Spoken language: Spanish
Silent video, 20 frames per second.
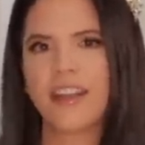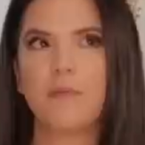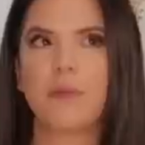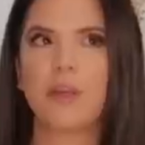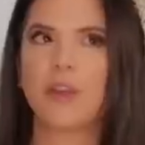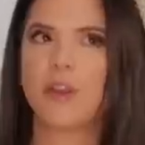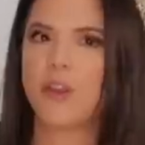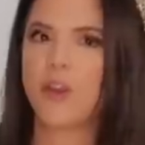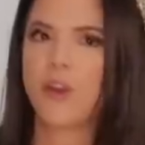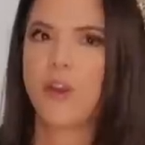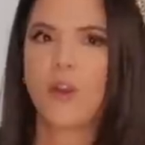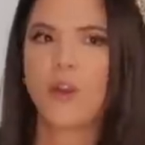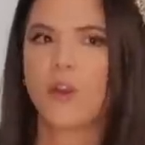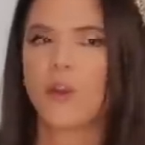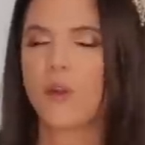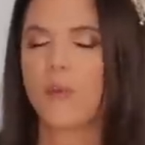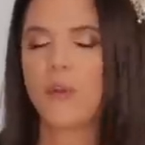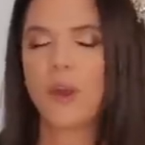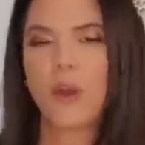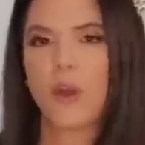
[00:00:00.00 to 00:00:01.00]
Pero
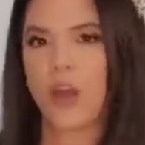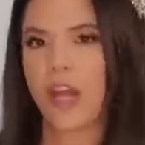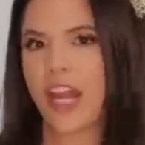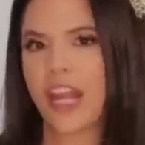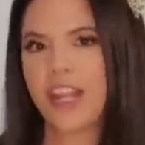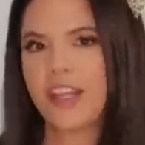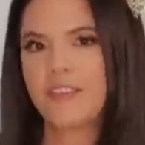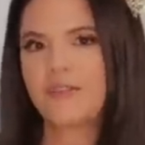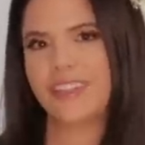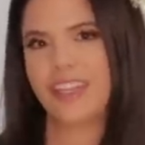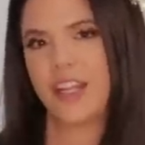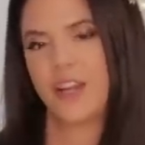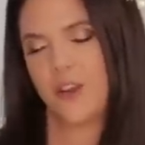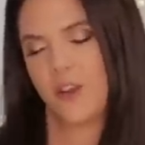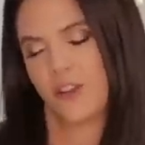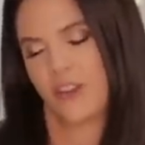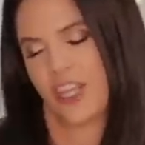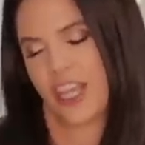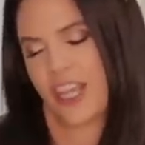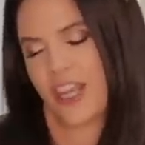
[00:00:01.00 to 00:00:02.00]
yo me lo creí y
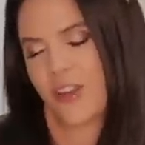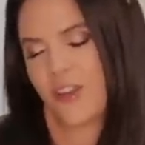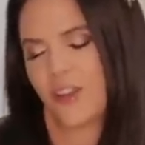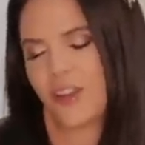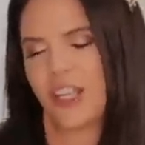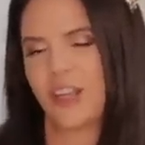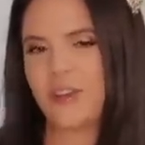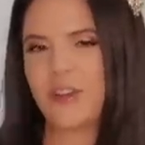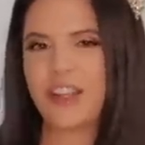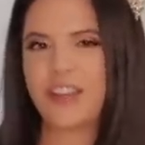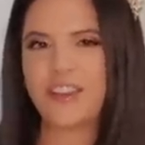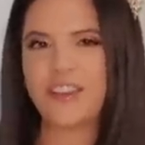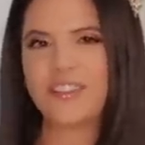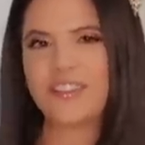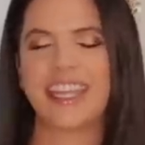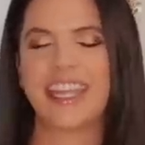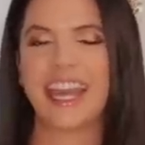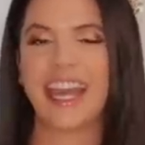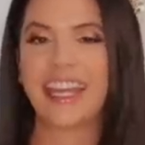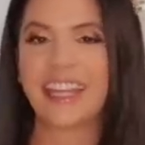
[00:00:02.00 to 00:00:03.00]
lo seguí continuando.
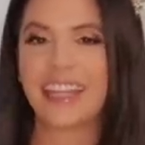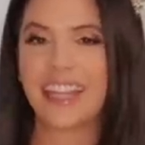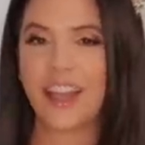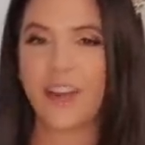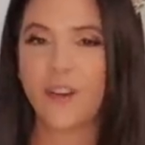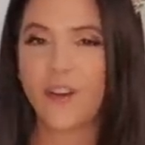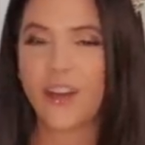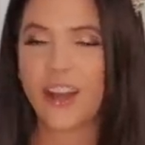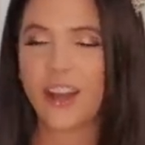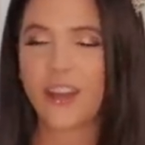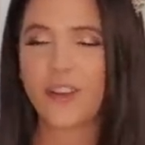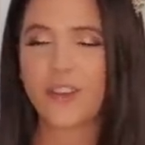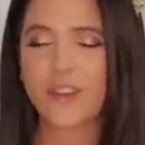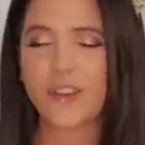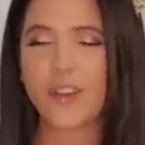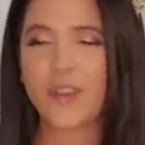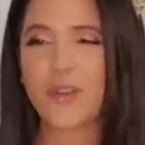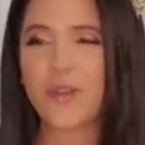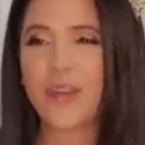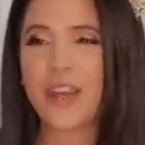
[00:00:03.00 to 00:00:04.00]
Y hasta ahora yo
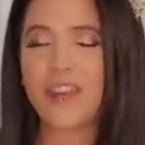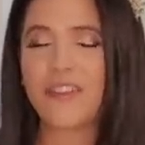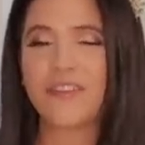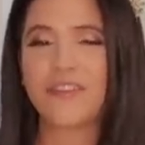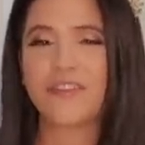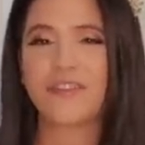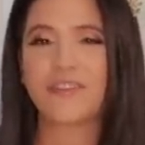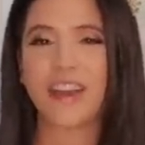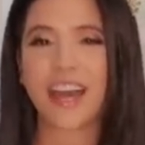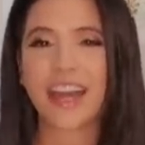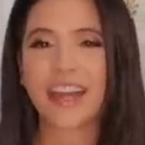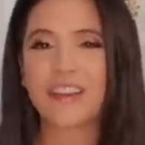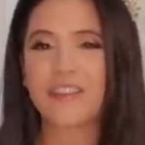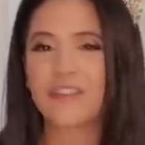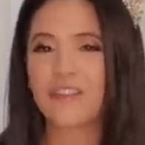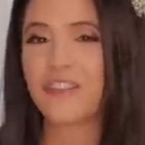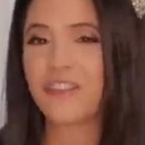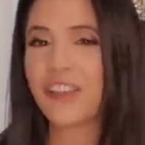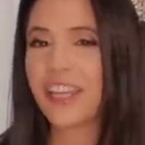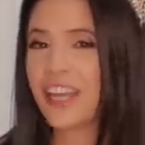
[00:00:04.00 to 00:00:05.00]
soy una fan
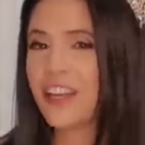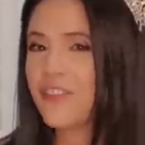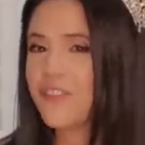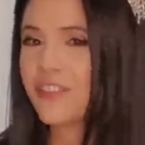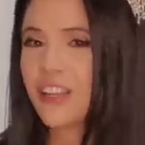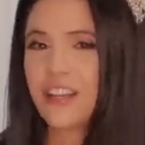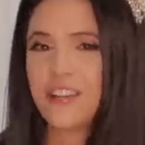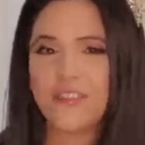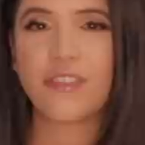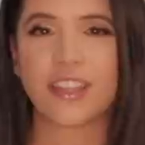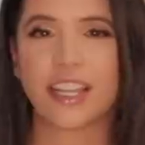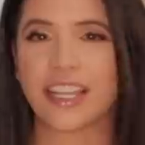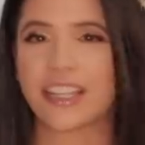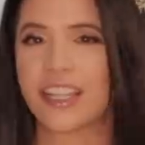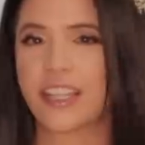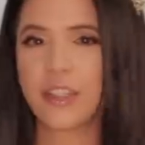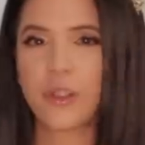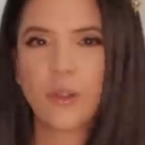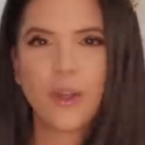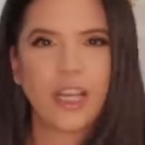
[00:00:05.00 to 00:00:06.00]
fiel, fiel, fiel
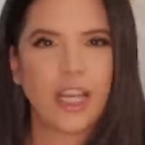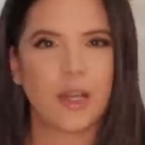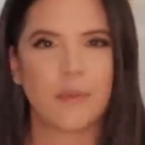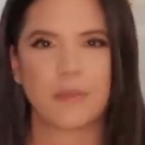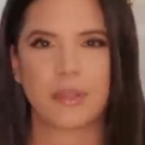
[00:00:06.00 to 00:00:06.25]
de todas las